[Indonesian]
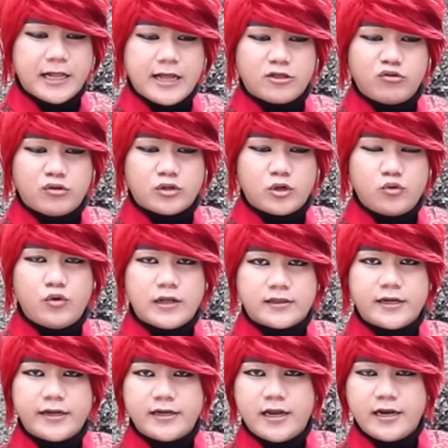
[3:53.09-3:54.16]
satu atau dua
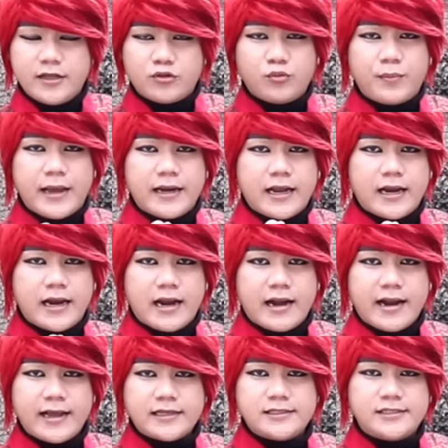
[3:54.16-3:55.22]
trik dan itu mainan
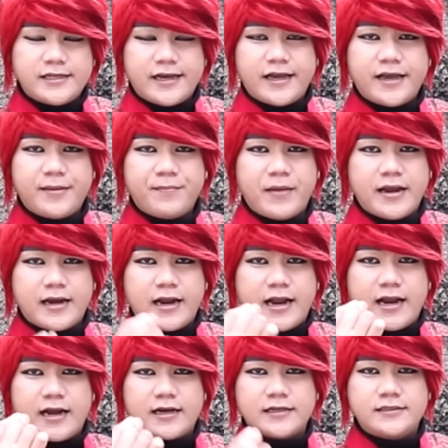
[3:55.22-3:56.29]
receh mainan
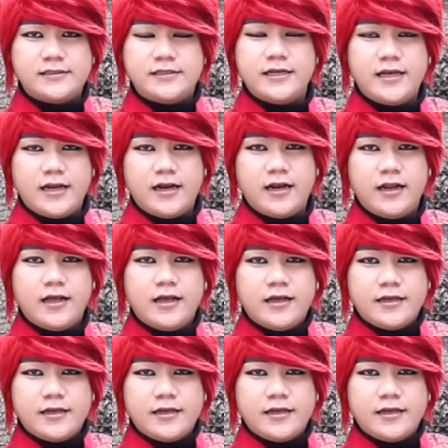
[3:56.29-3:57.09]
anak kecil